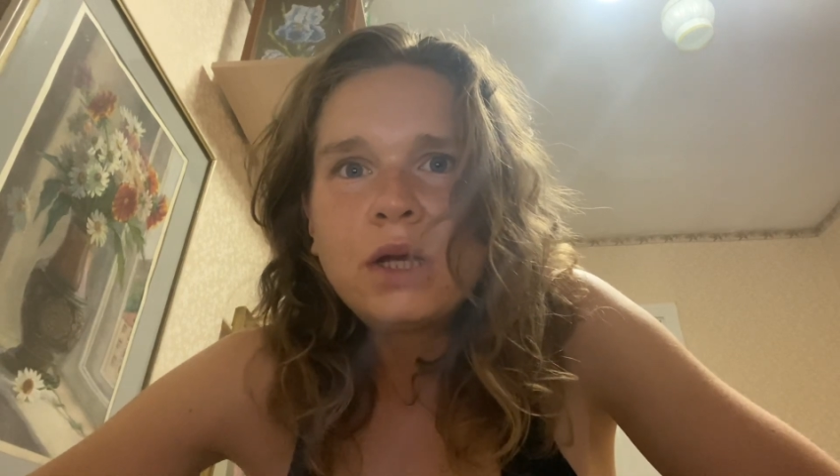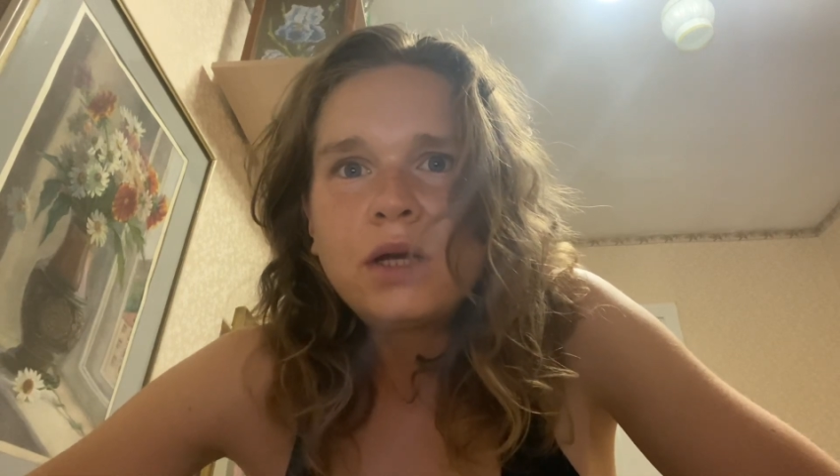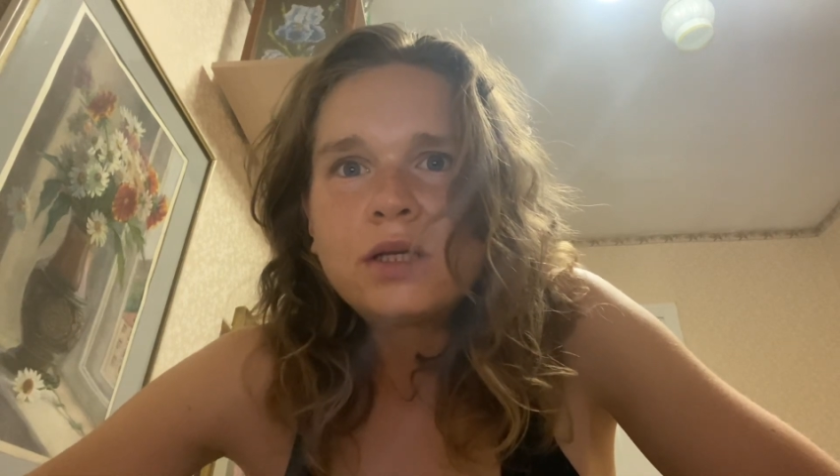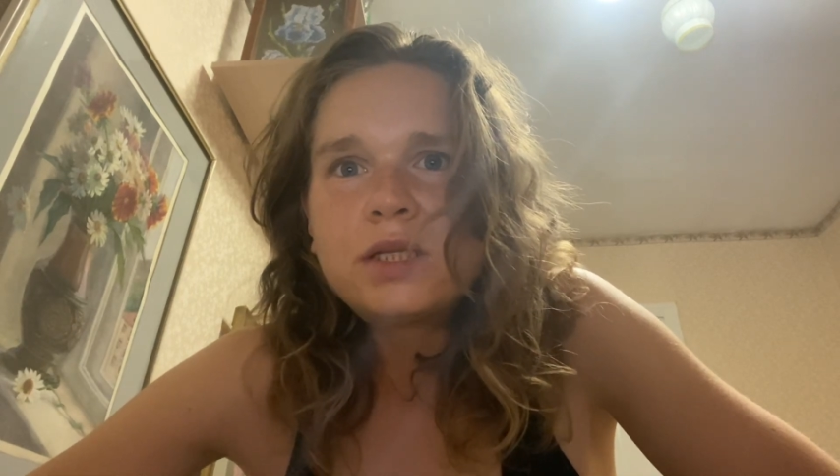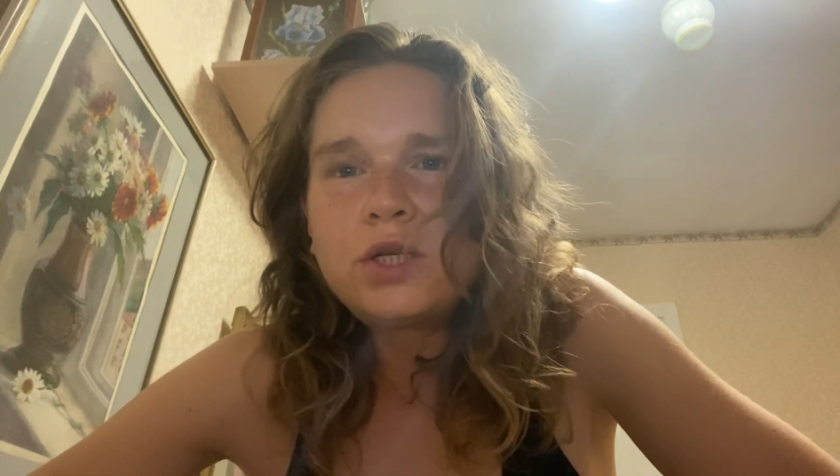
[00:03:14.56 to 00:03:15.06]

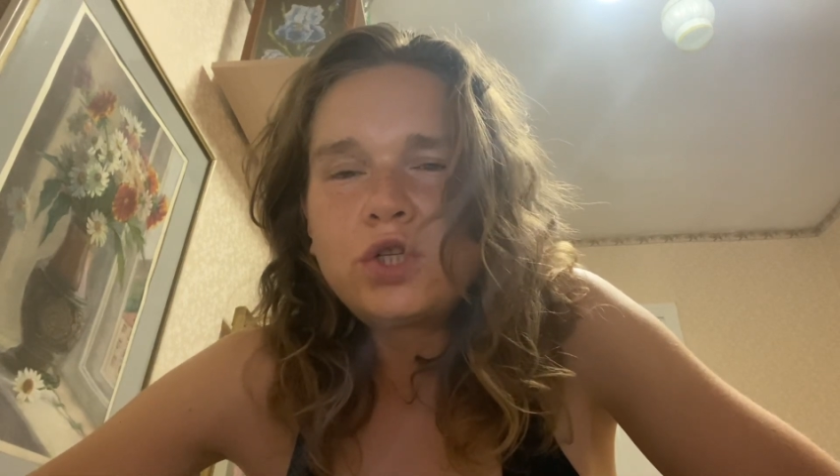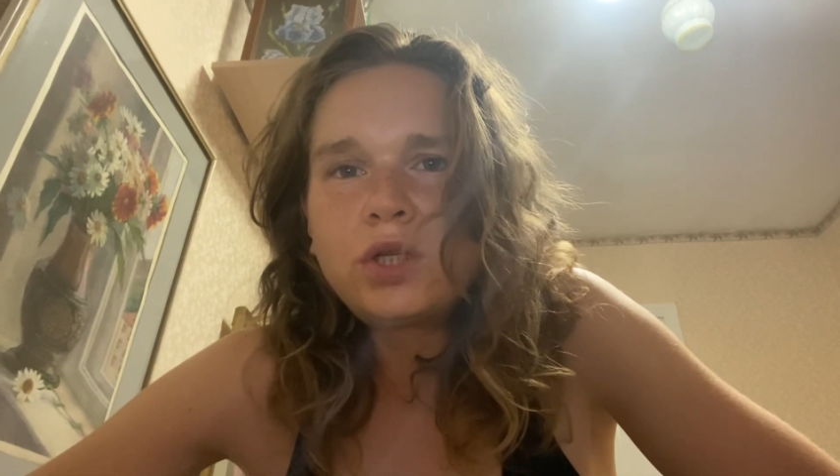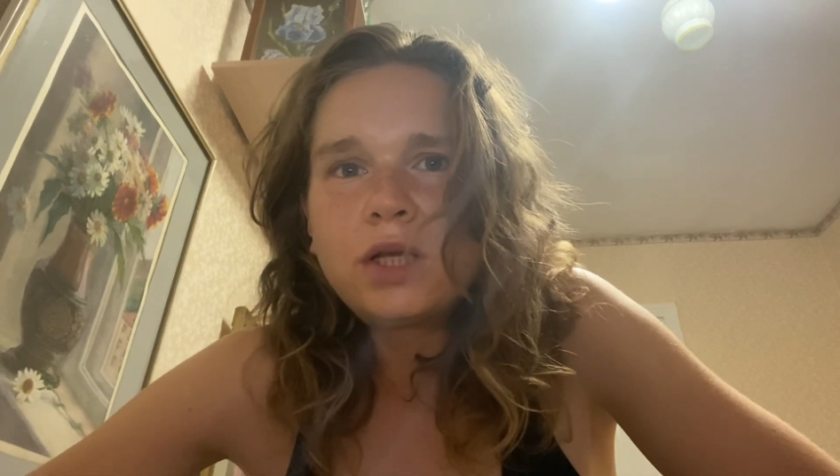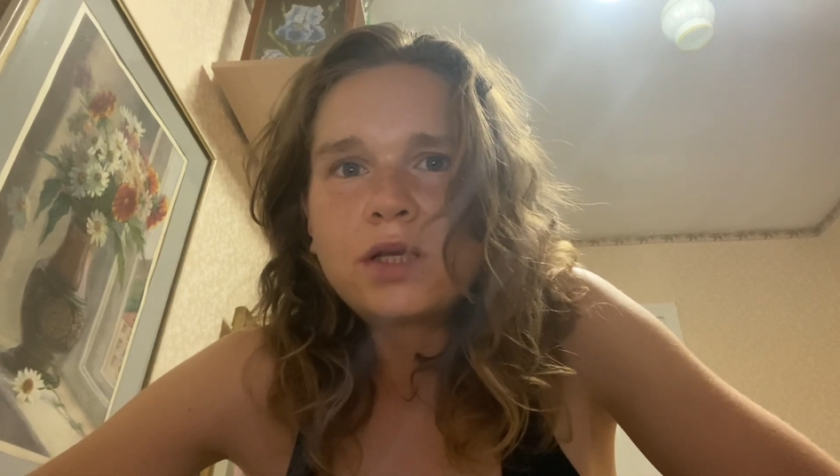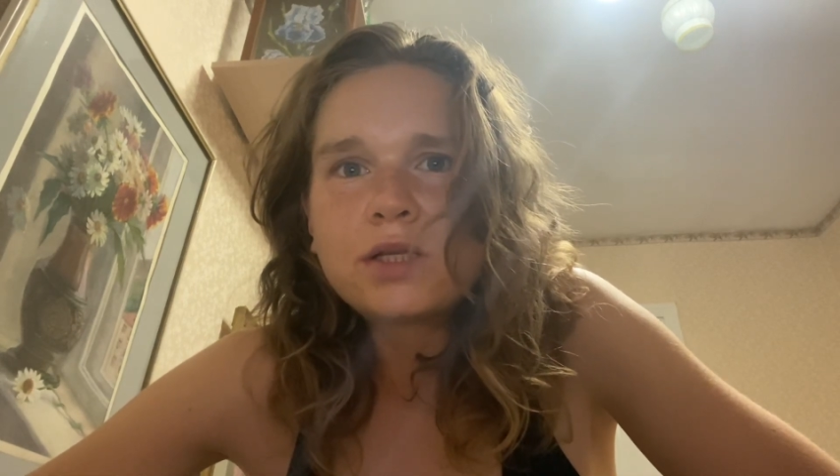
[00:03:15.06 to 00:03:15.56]

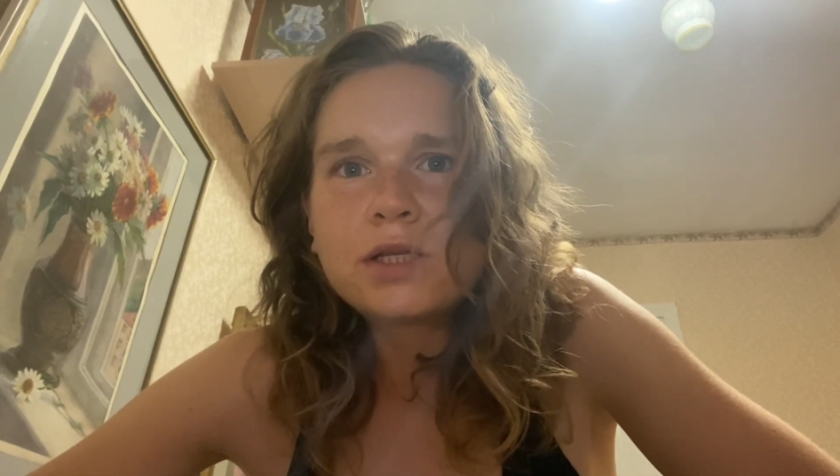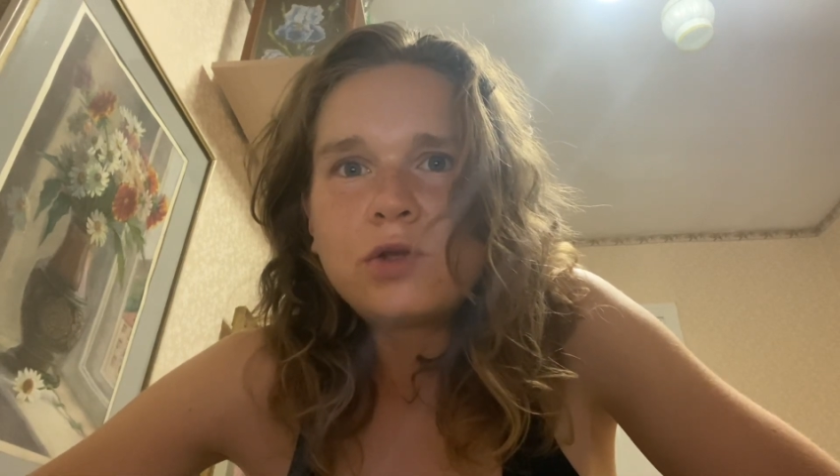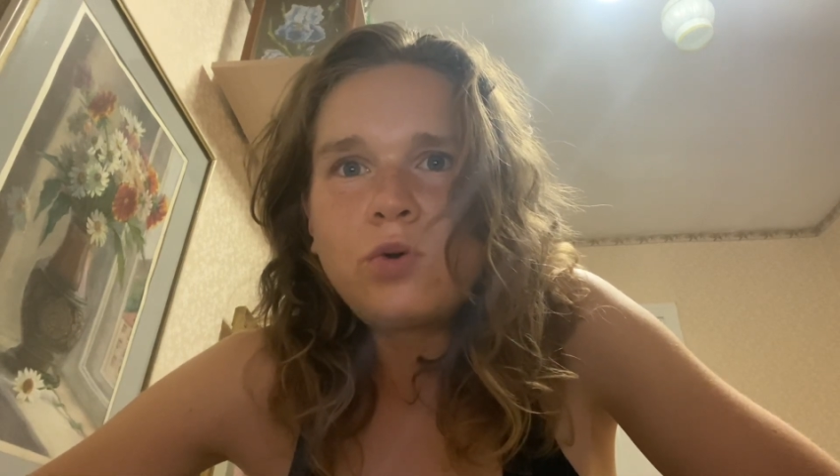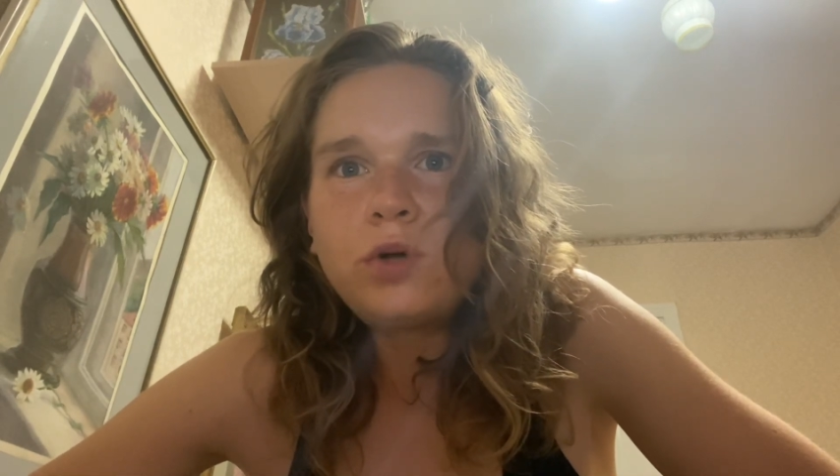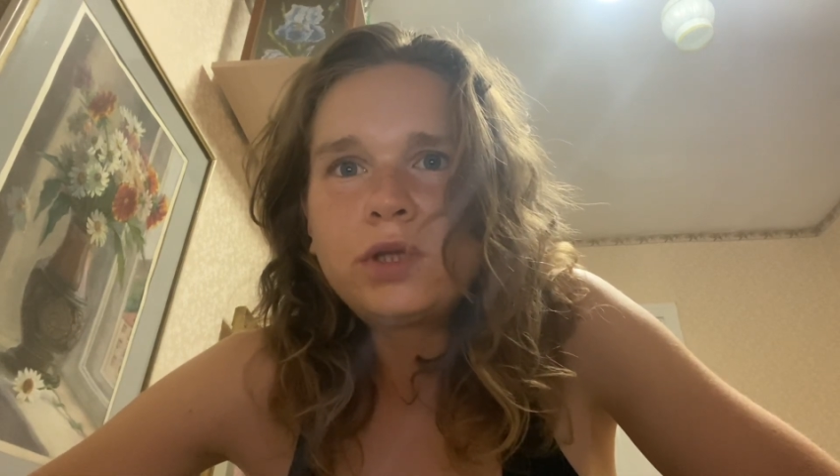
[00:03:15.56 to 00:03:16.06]
сниженная
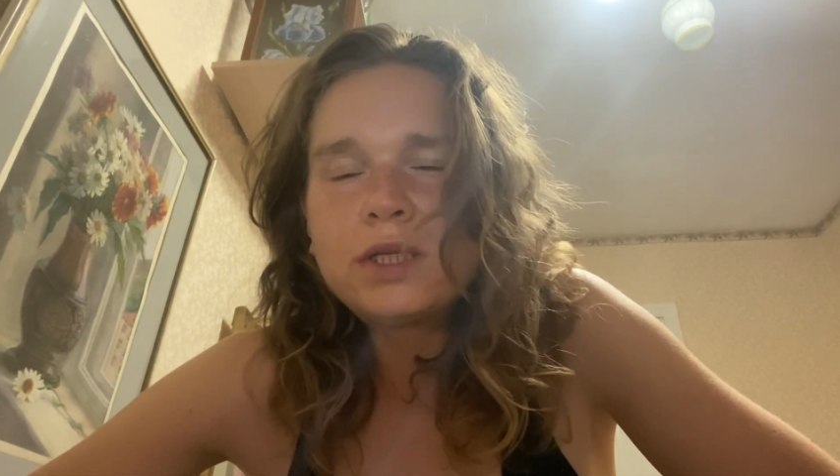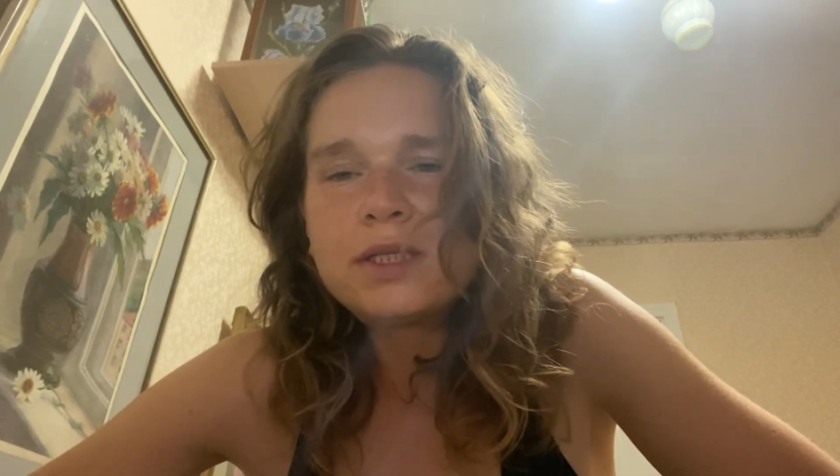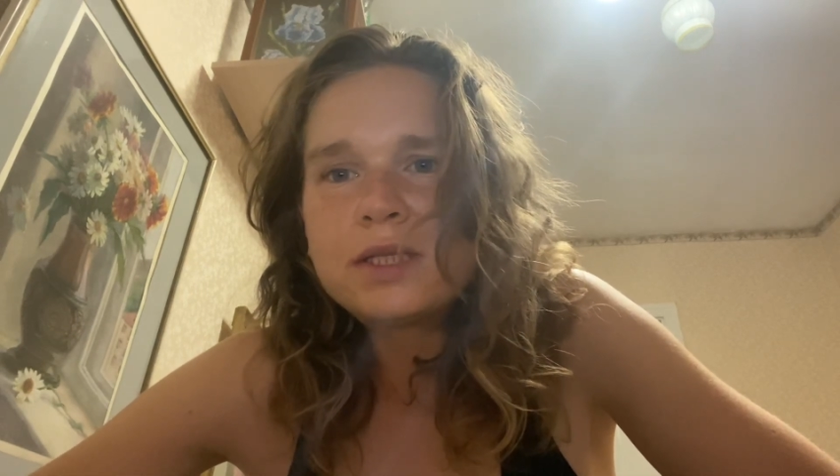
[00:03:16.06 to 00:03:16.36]
кислотность,